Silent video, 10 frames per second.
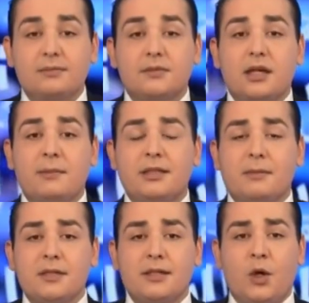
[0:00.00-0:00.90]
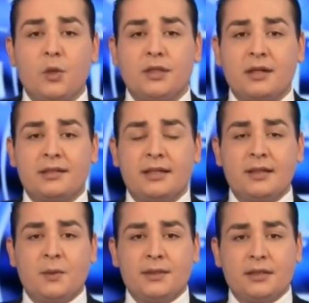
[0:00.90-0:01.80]
قامت مصالح الدرك
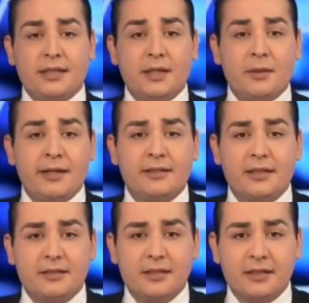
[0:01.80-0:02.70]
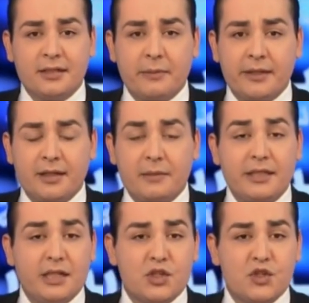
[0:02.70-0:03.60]
الوطني لولاية تيارت
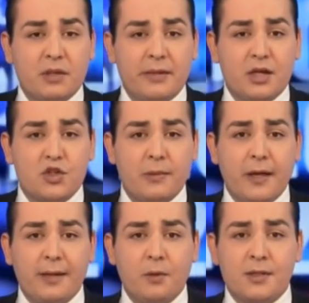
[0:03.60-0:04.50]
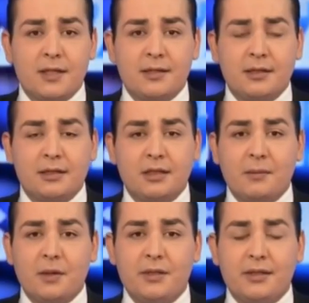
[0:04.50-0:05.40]
بتأمين شامل جميع المؤسسات
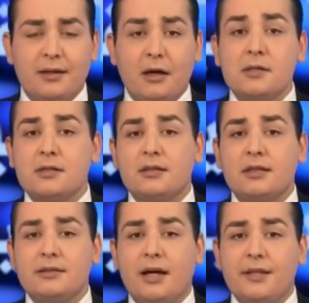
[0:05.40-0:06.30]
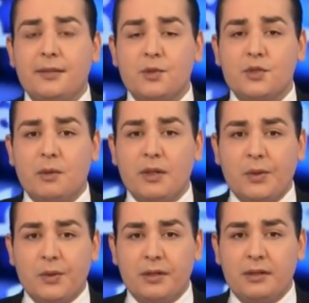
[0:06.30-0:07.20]
التربوية خاصة على مستوى
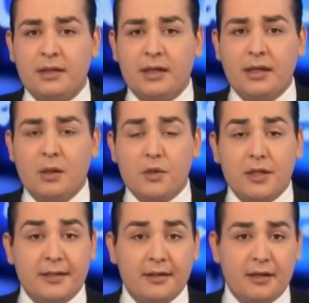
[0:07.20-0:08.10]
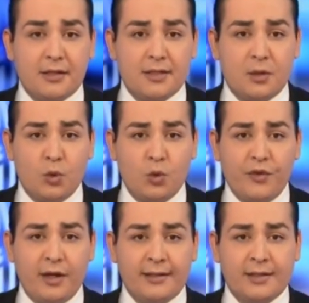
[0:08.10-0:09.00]
القرى وذلك قصد
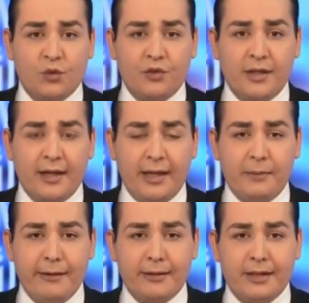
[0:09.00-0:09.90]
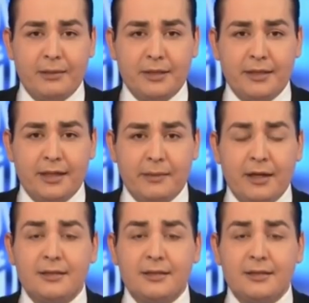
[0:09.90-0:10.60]
الوقوف على توفير حماية أمنية لمئات